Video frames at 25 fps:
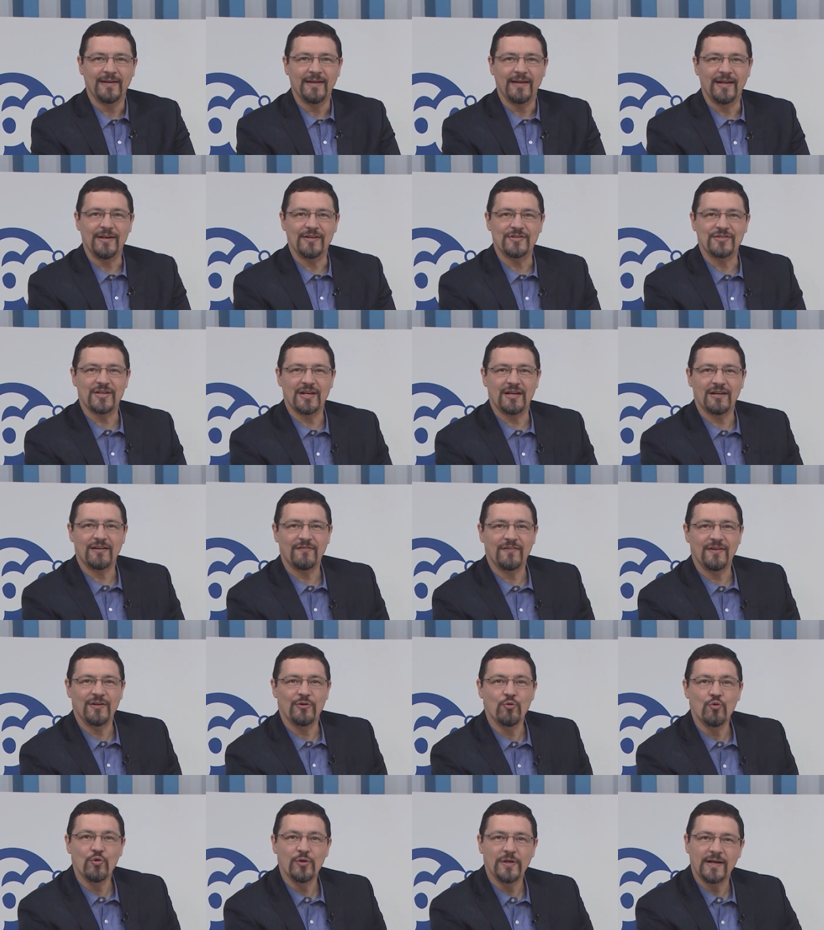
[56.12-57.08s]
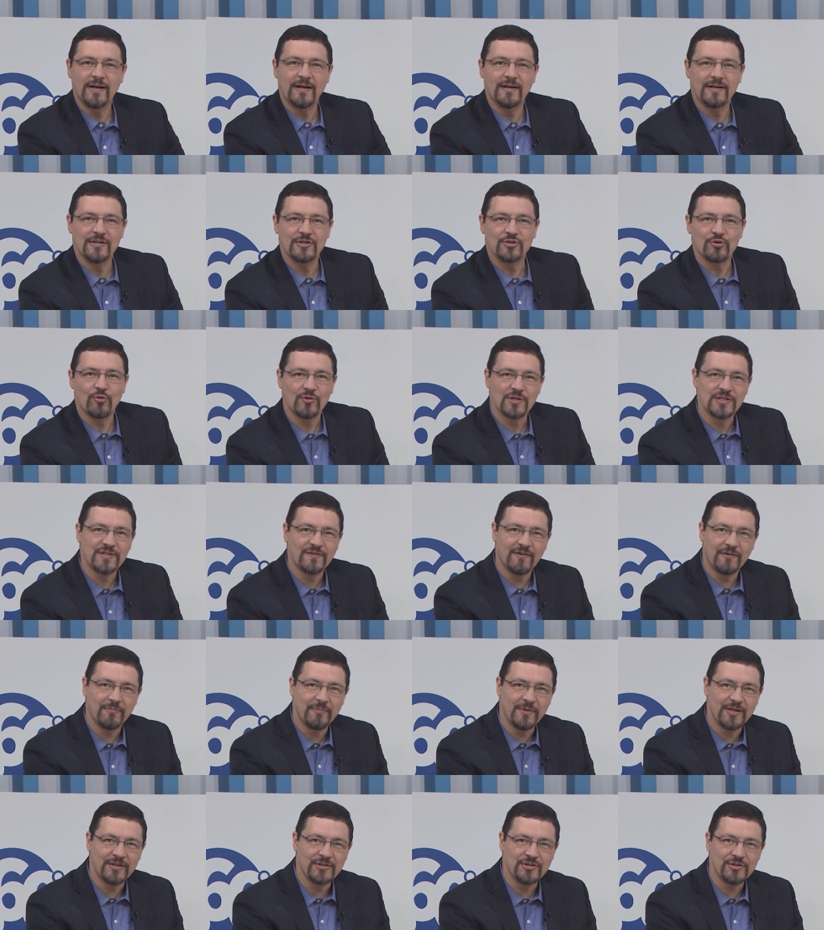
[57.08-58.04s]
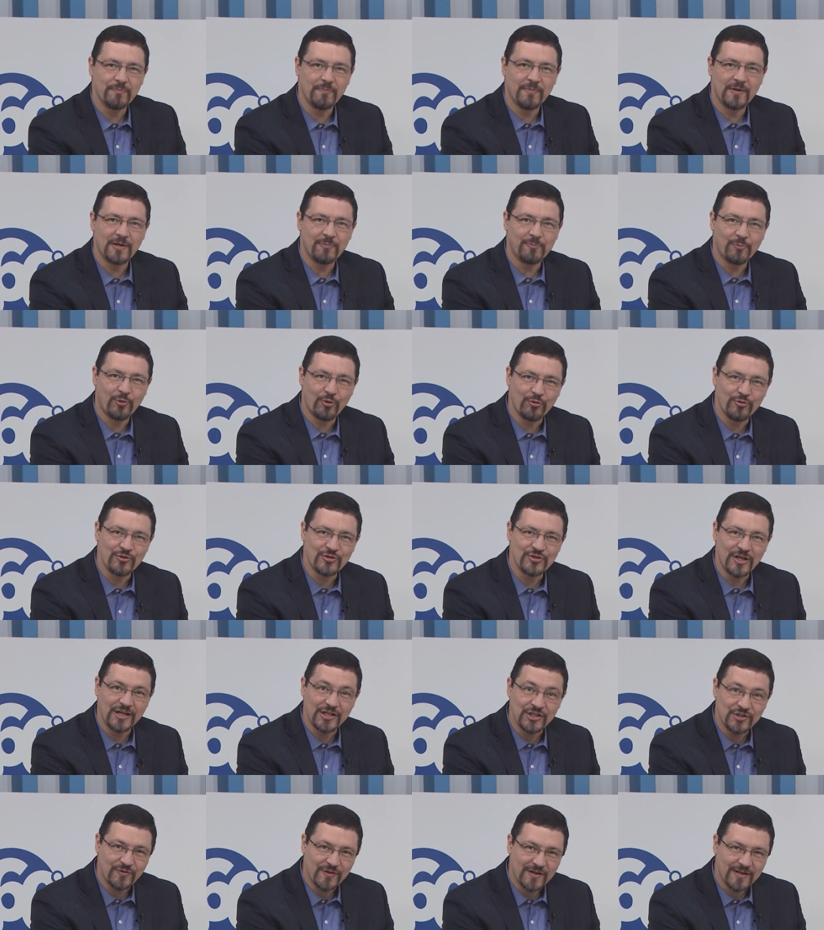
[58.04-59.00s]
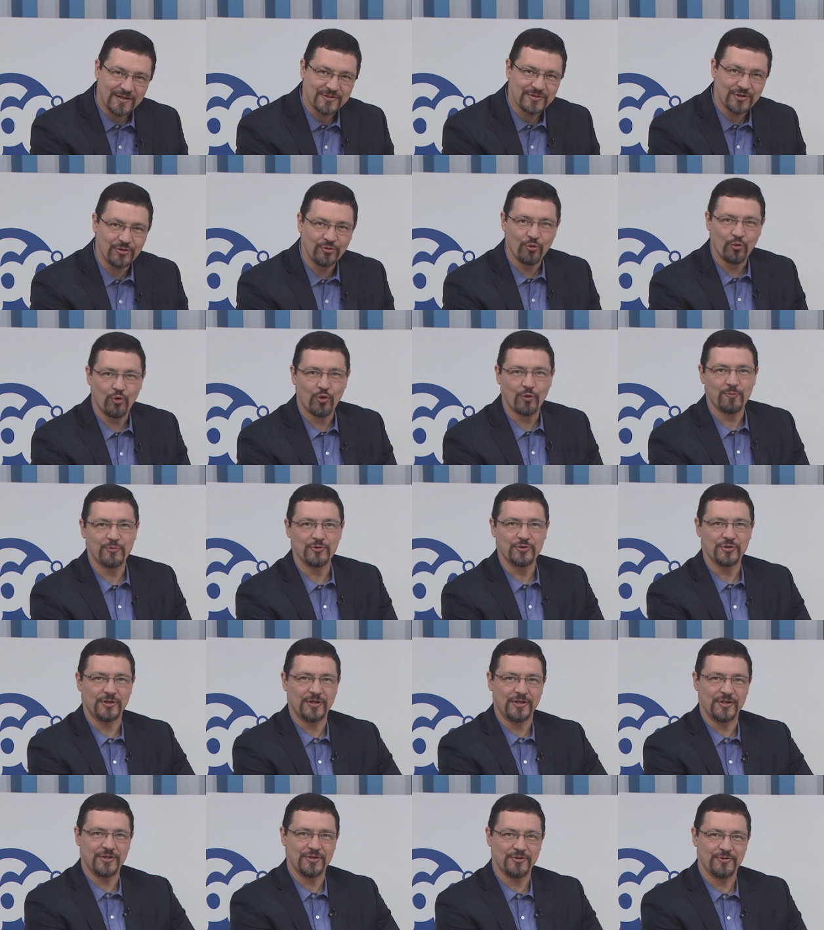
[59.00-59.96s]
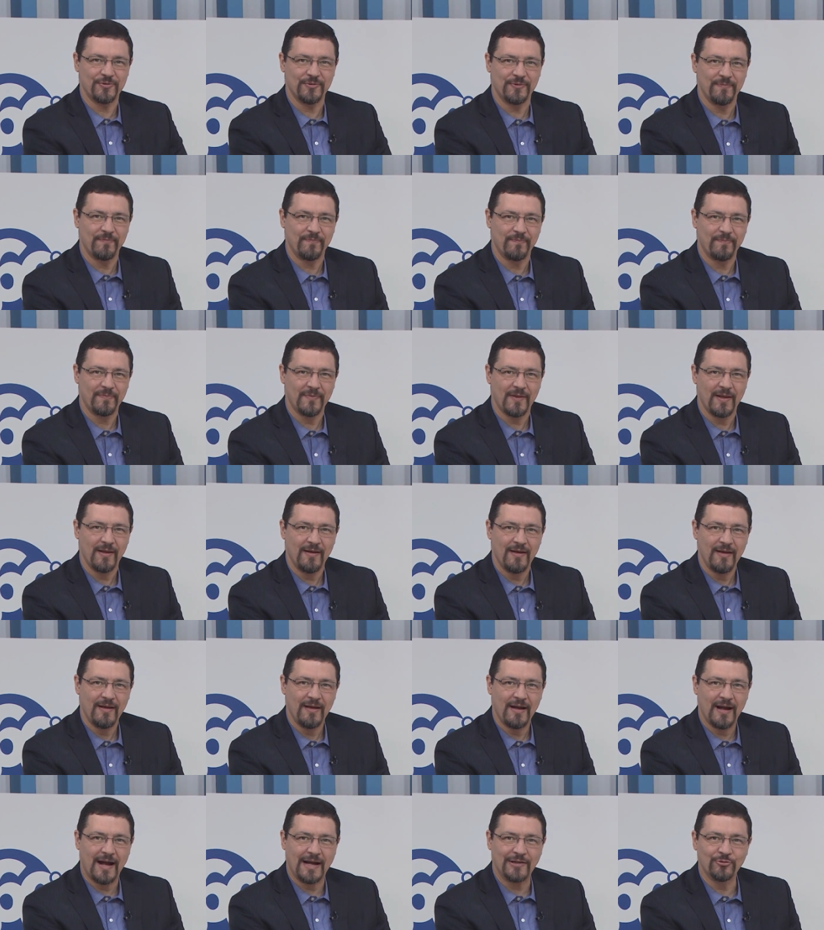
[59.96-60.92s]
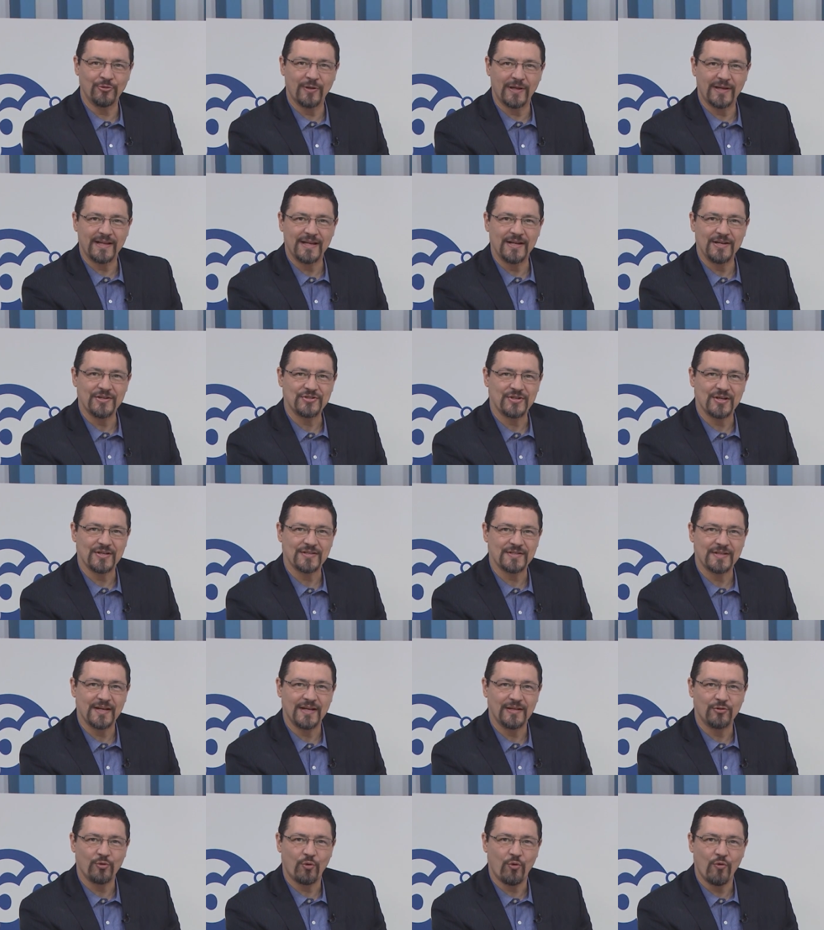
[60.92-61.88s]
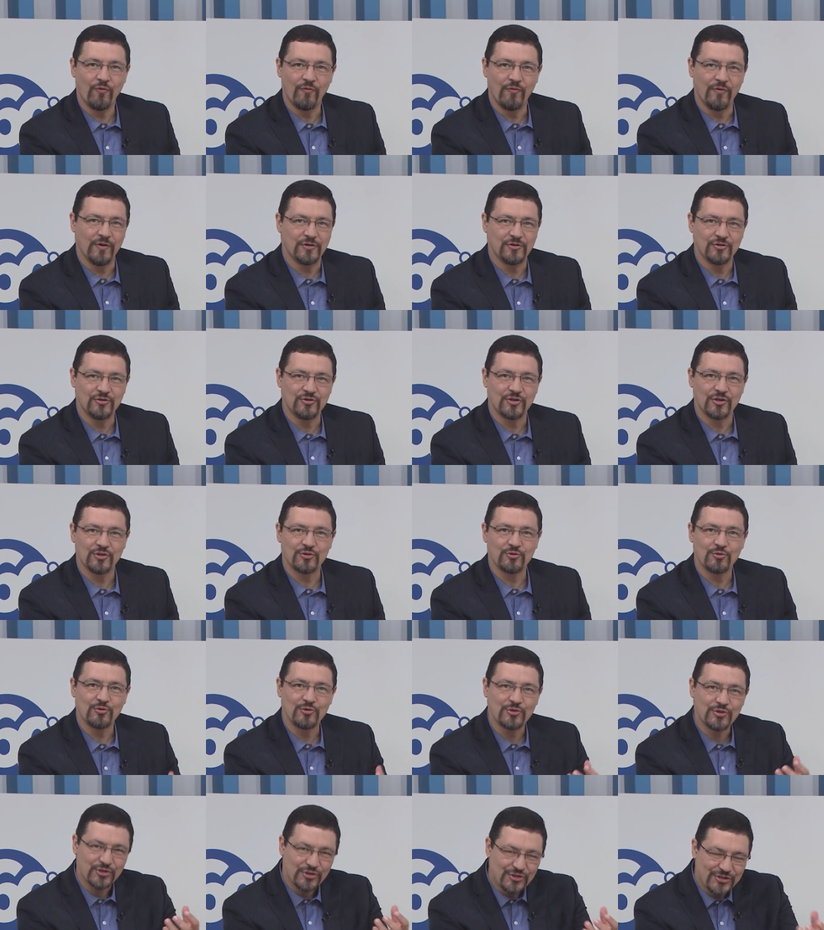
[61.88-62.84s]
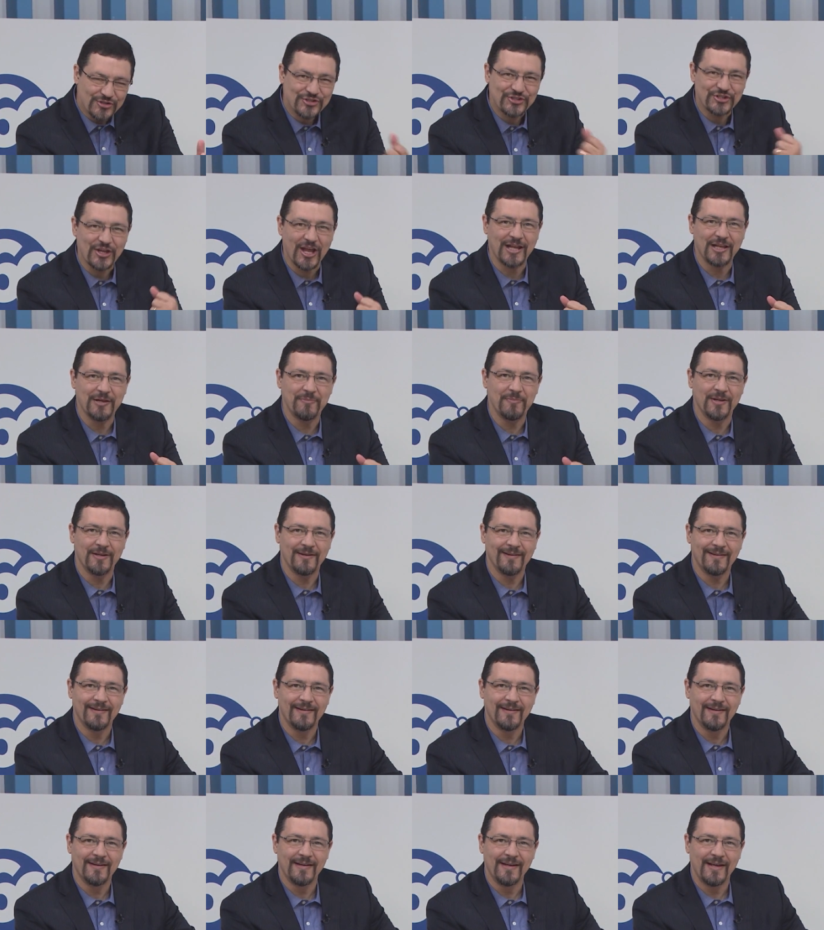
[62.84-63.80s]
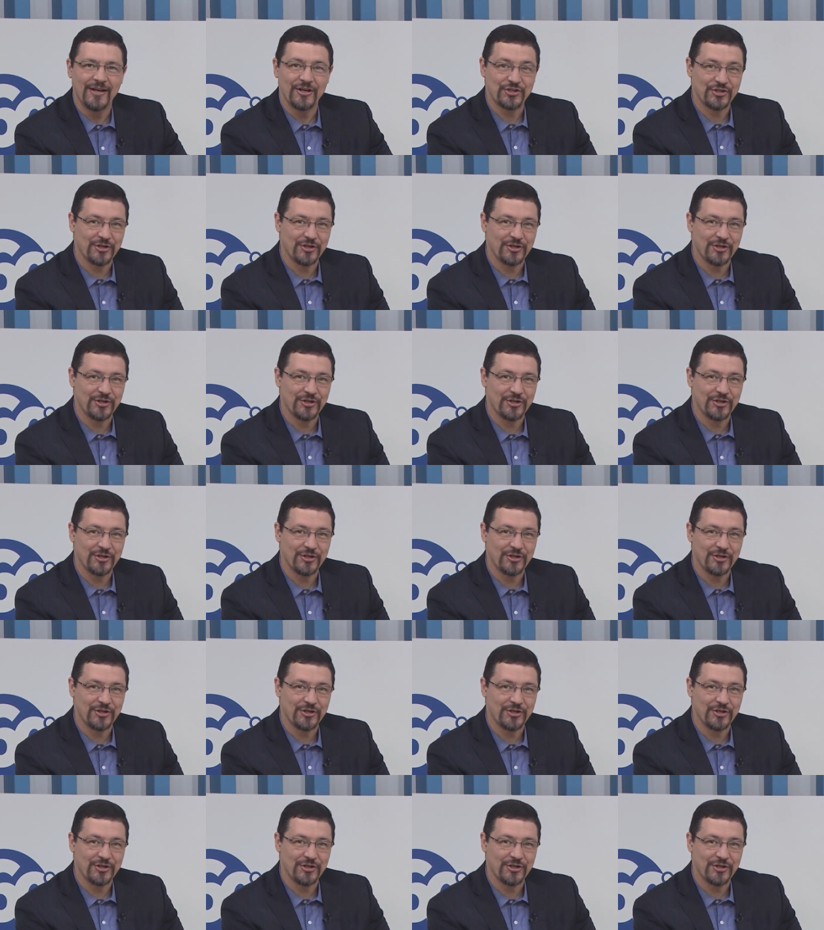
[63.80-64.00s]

Eles servem única e exclusivamente para produzir edificação no corpo de Cristo. Cada um daqueles que aceita o convite de Jesus, segue-me, é